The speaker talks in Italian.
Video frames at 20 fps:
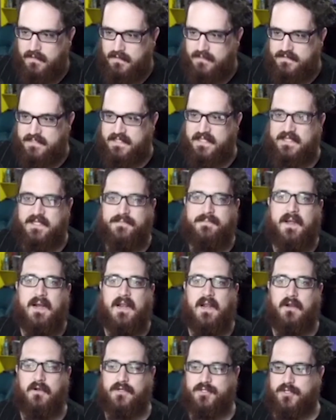se i dati
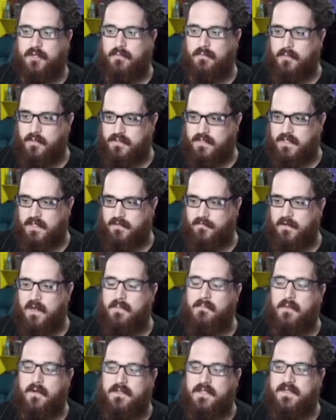parlano c'è un motivo e
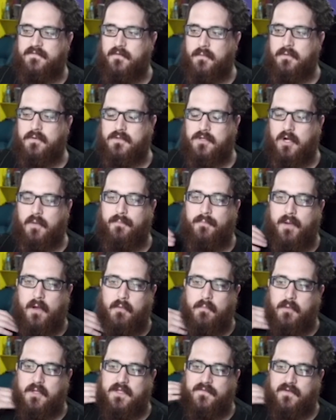il motivo purtroppo è
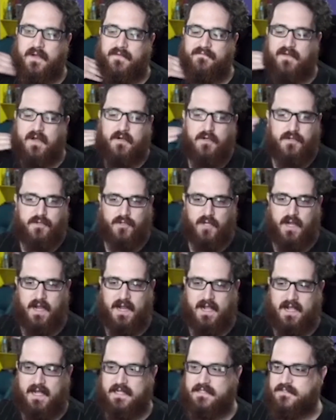un motivo che va contro le
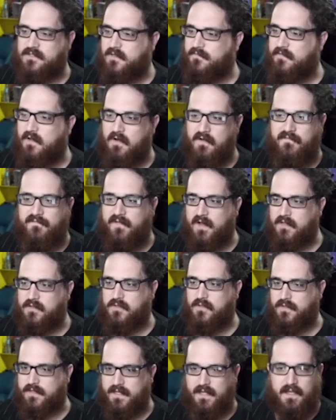ragazze, ovvero il
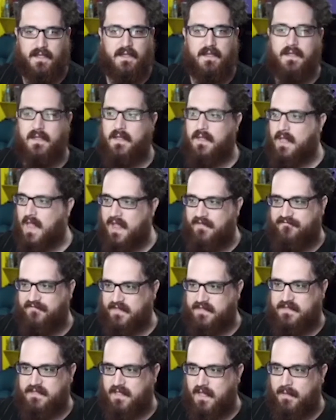fatto che
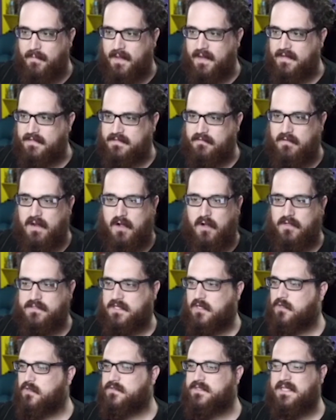effettivamente una
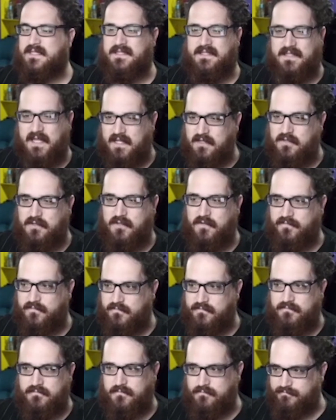cosa così
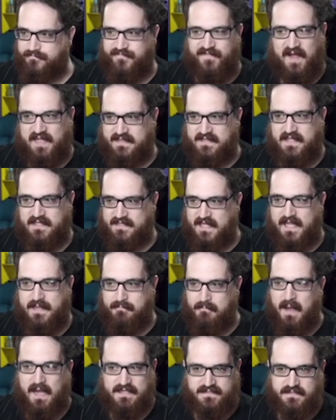tanto fatta dai
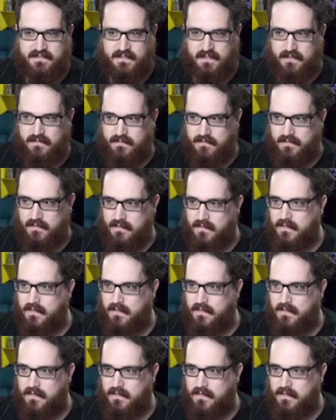maschi